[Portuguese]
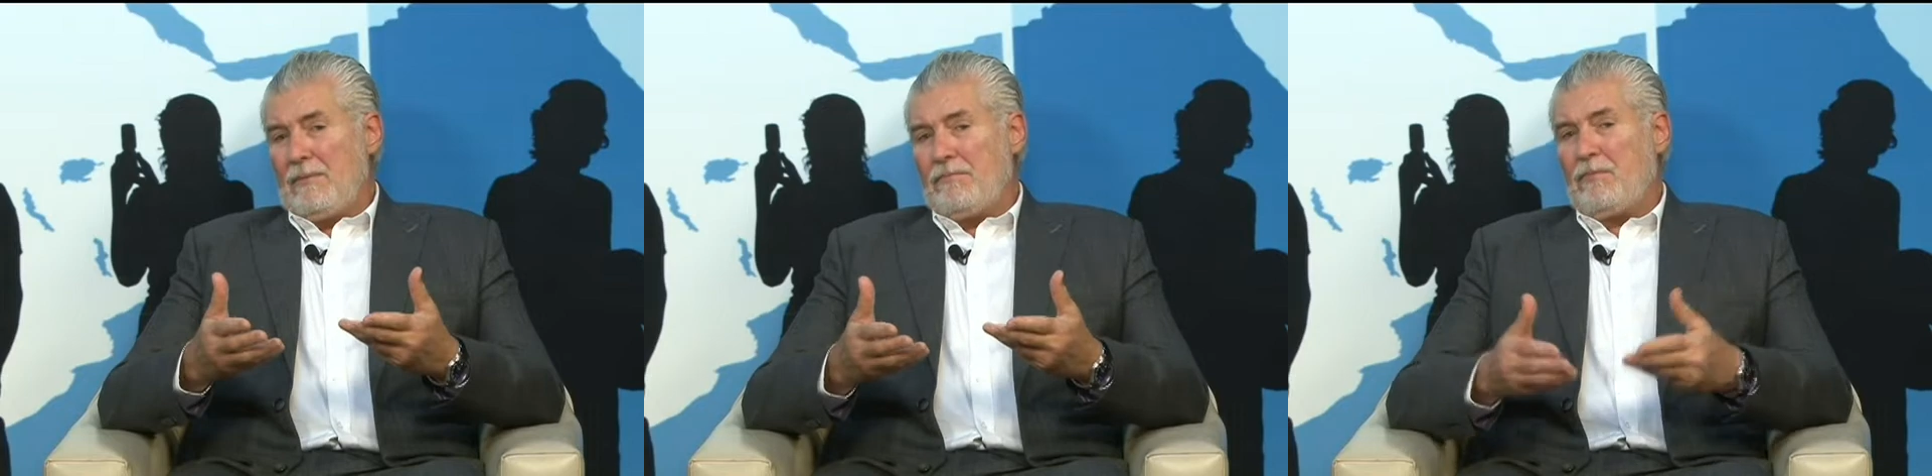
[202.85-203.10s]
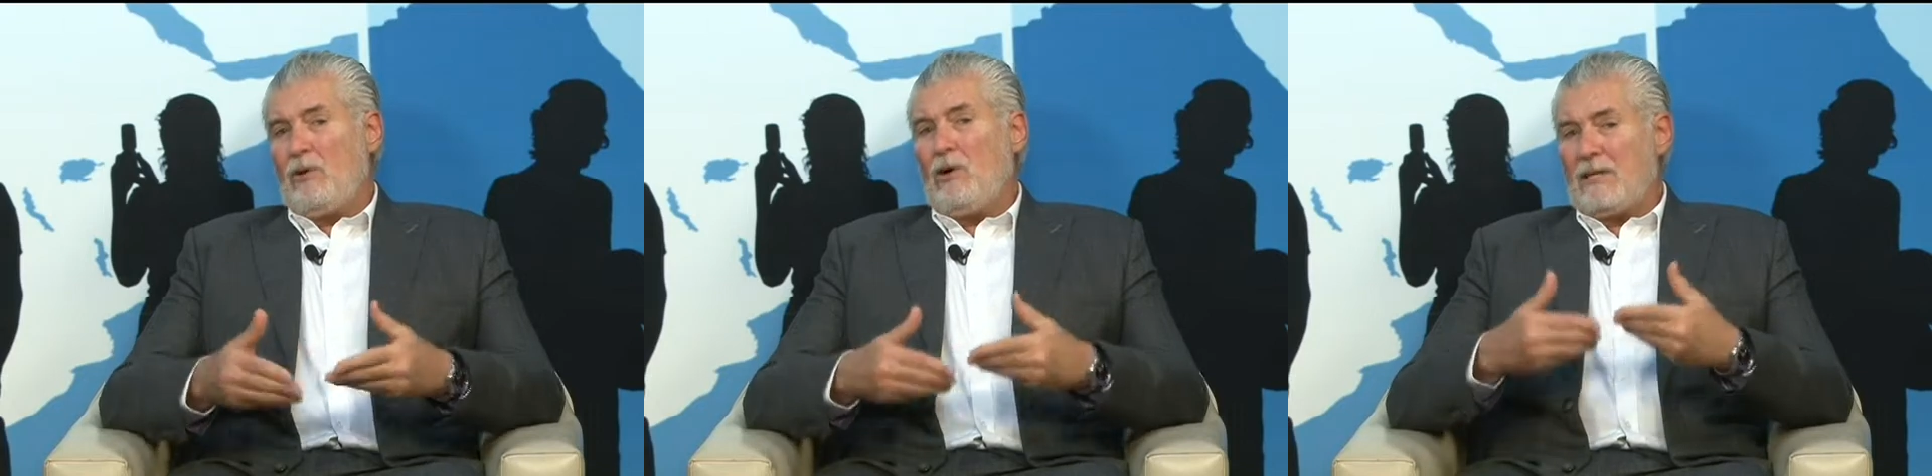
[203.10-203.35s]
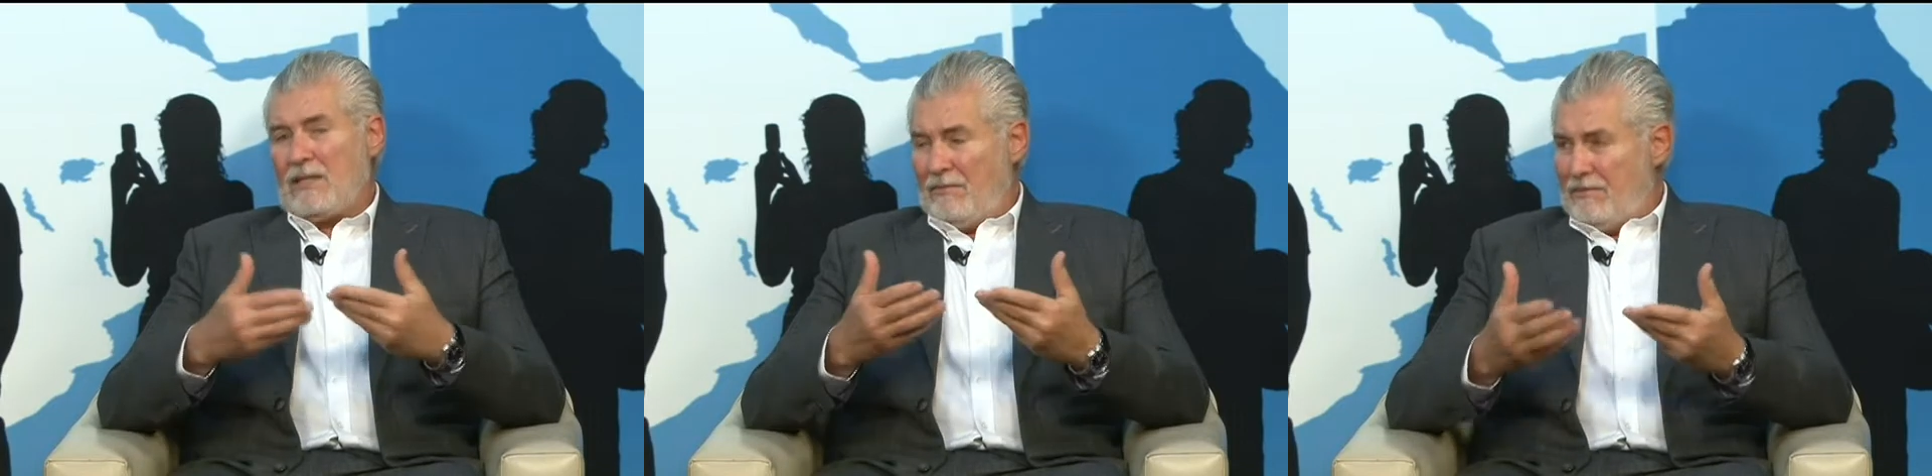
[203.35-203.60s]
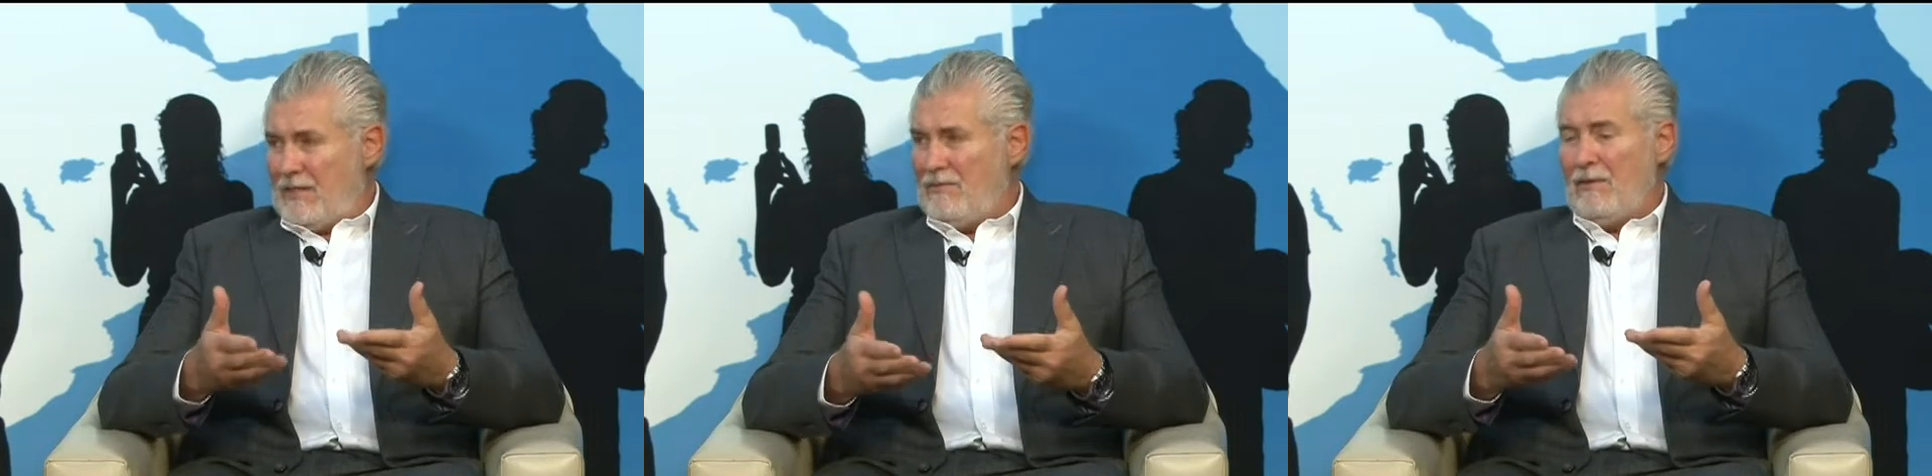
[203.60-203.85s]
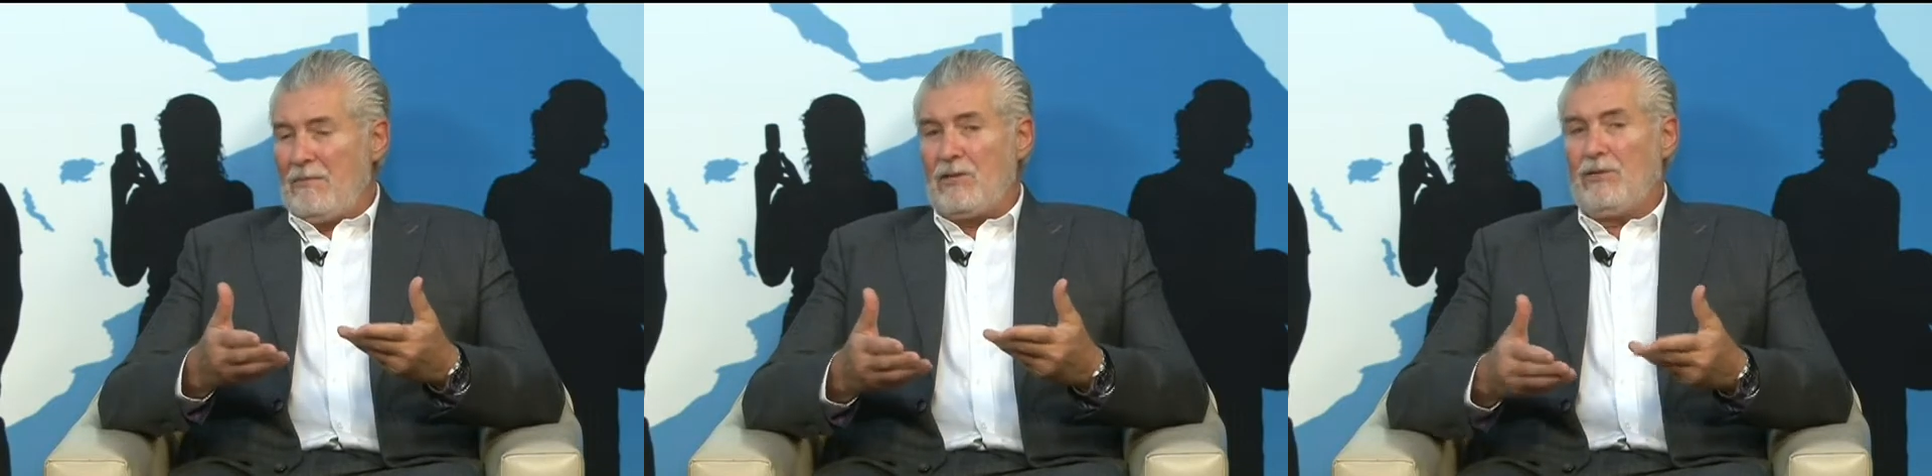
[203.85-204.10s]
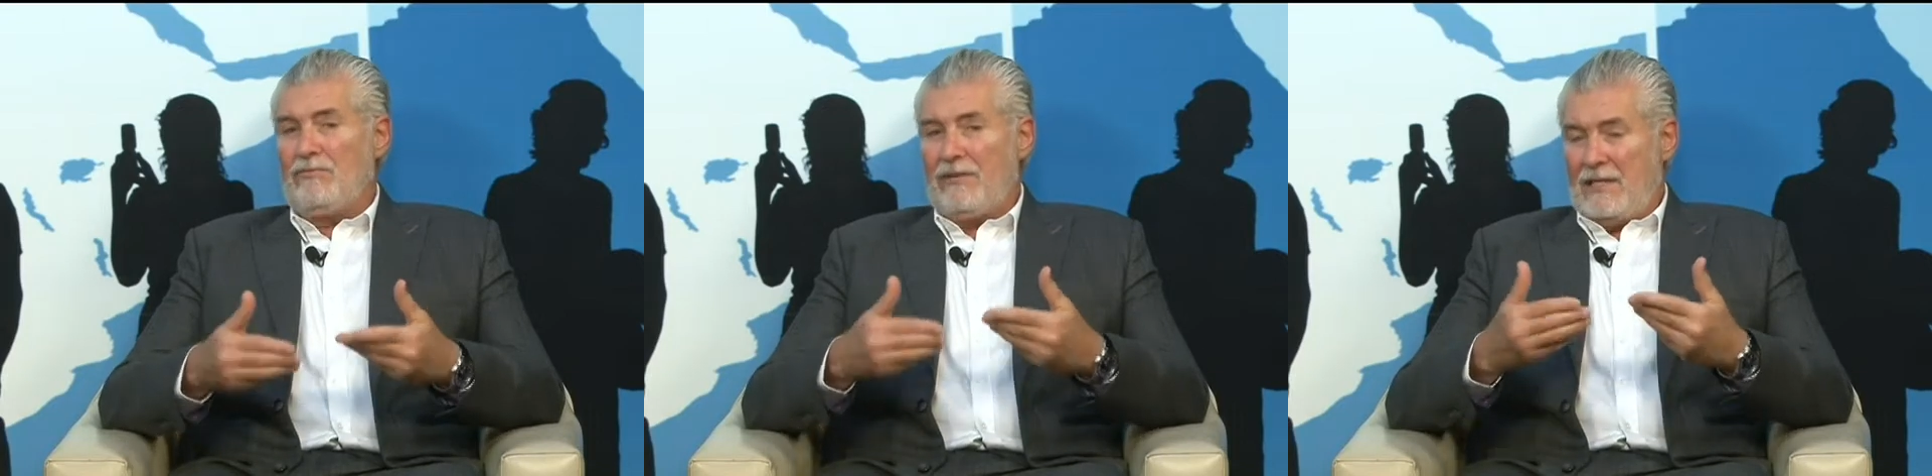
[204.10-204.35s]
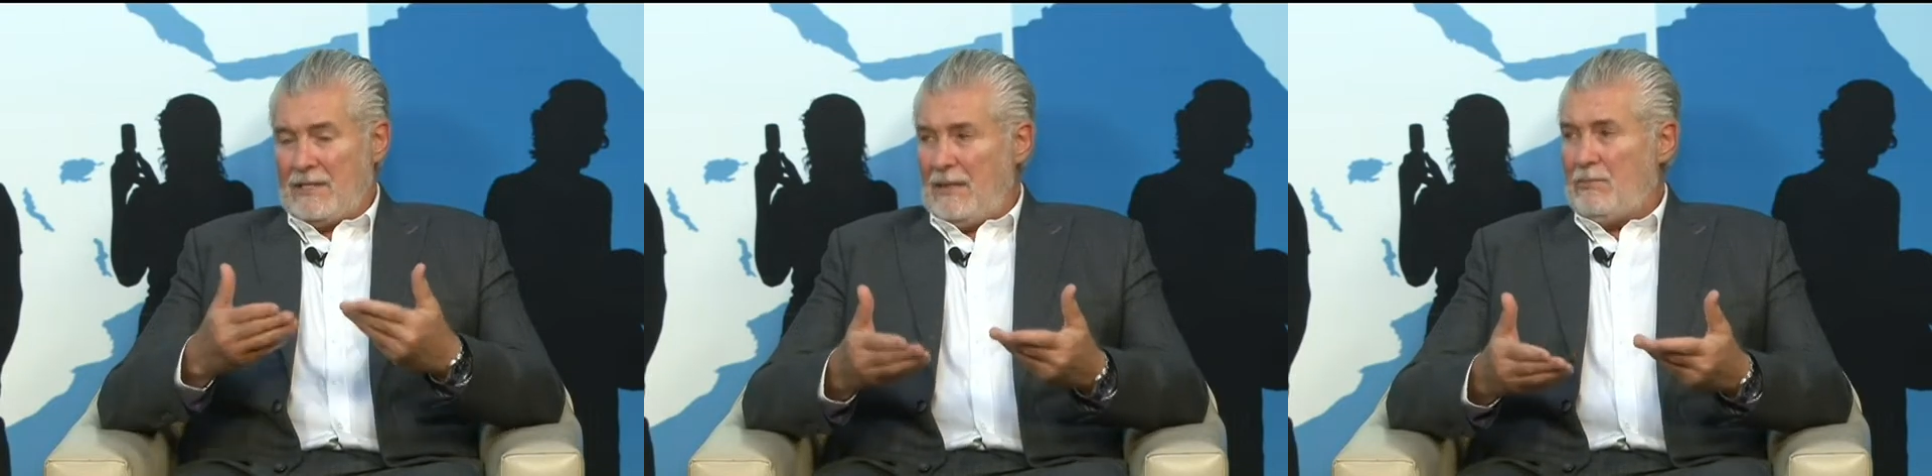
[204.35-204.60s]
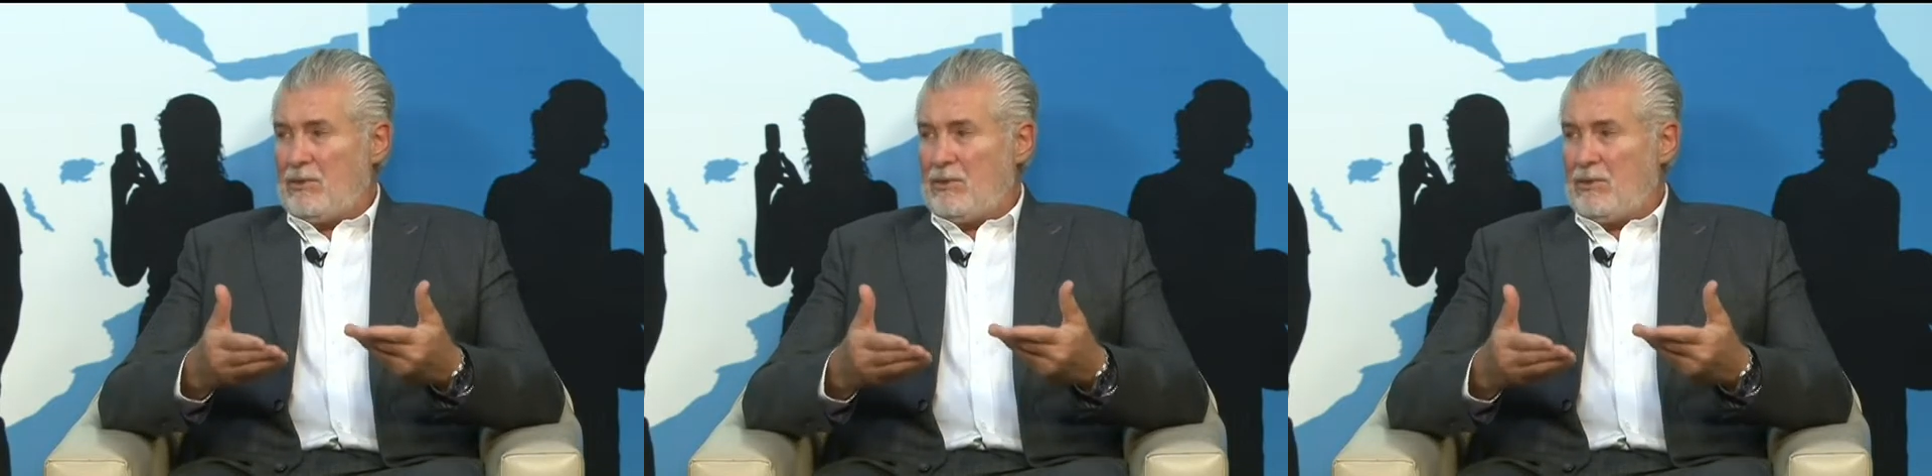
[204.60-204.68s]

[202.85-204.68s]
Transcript: possa efetivamente oferecer para o